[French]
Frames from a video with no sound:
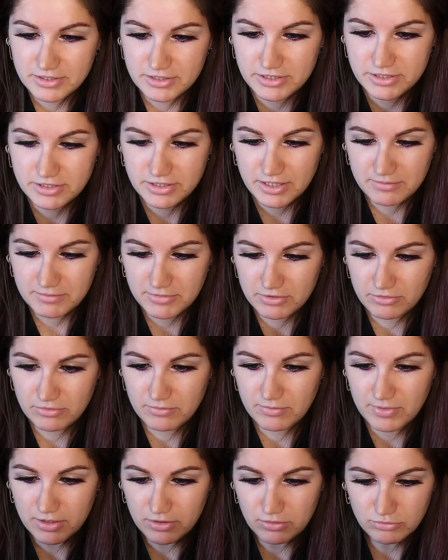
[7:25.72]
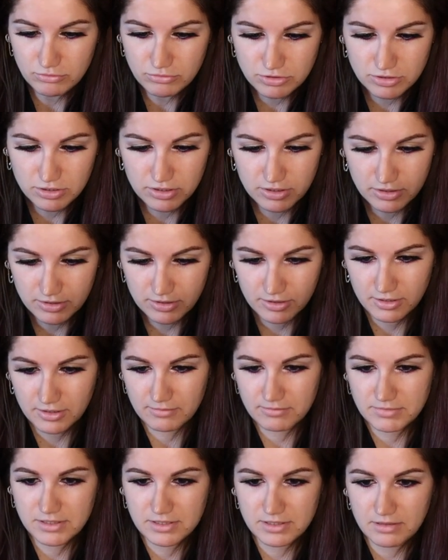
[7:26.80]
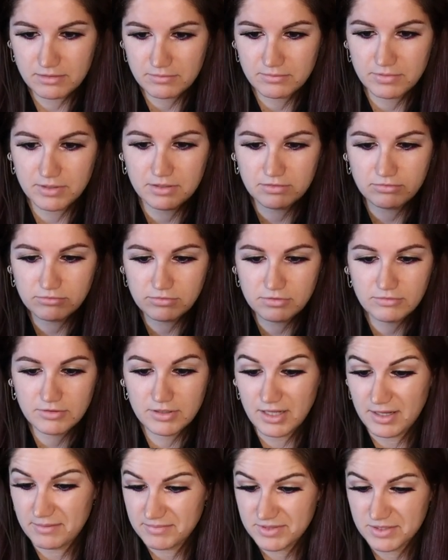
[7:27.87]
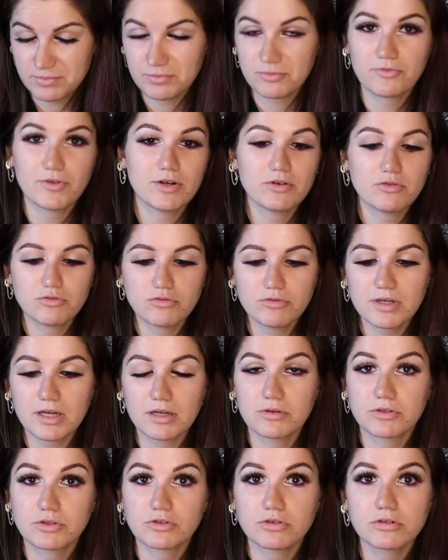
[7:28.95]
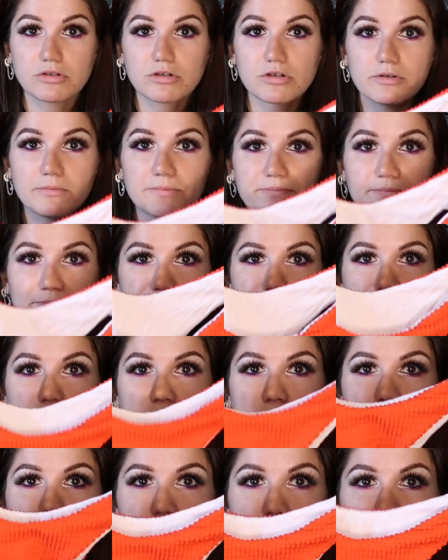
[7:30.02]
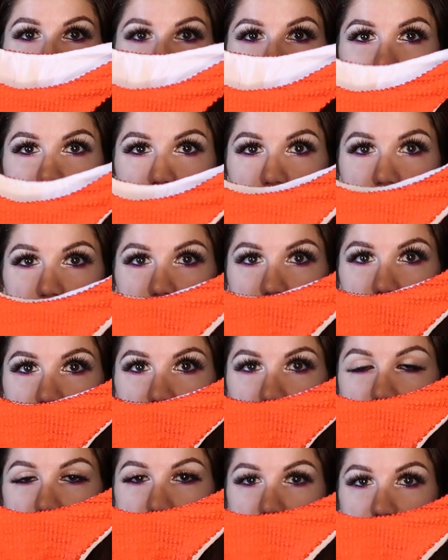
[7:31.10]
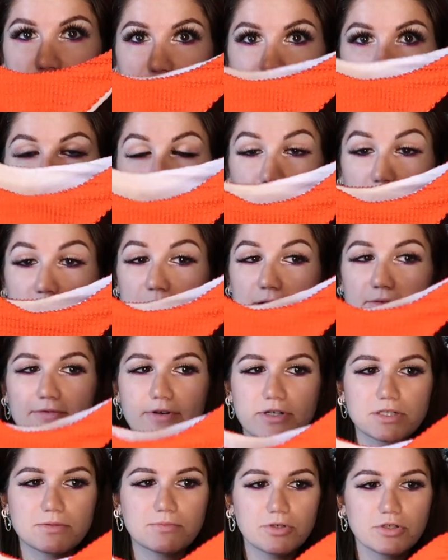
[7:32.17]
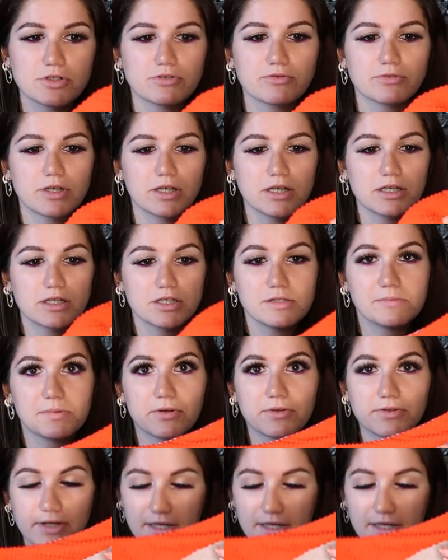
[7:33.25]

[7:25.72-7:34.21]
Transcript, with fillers: j'ai acheté un maillot de bain rouge comme ça. Par contre lui il est un petit peu, enfin le haut est trop grand. Donc il est comme ça, par contre le bas est vachement échancré. Je le prends en